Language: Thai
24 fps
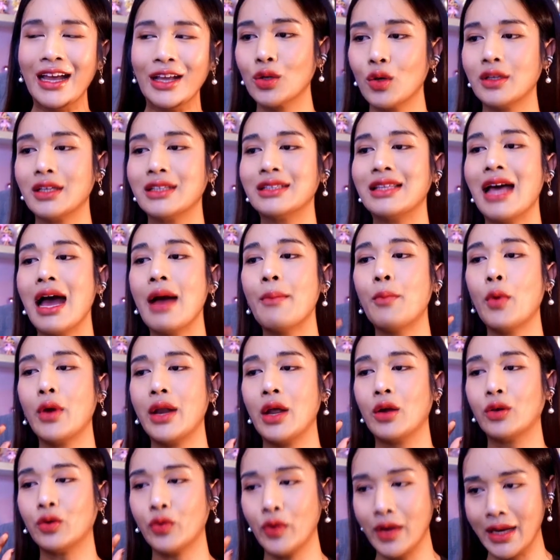ชนจะสร้างโม
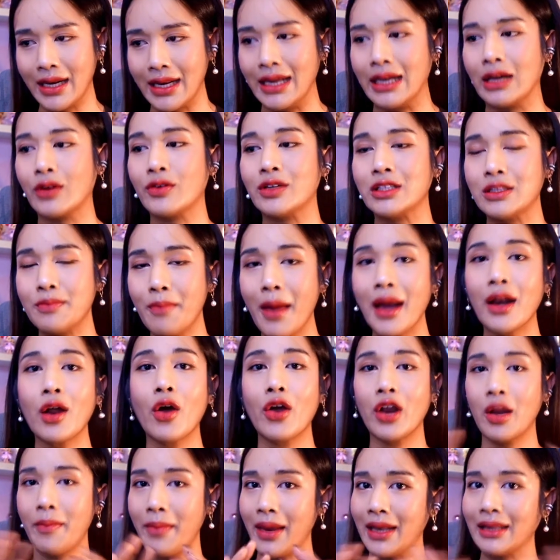เดล ทรีดี คริสต์มาส
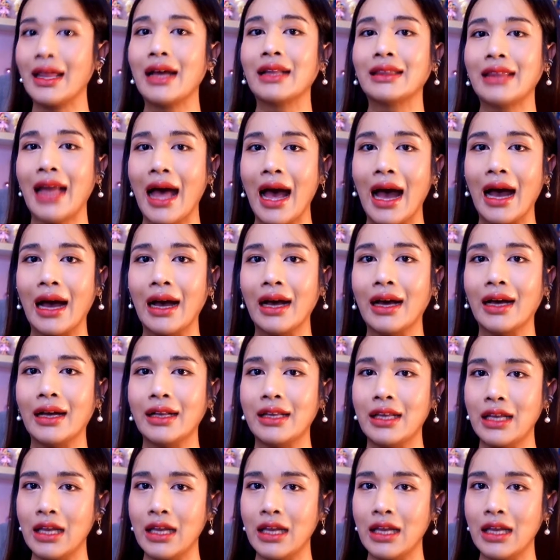ออร์นาเมนต์ต่างๆค่ะ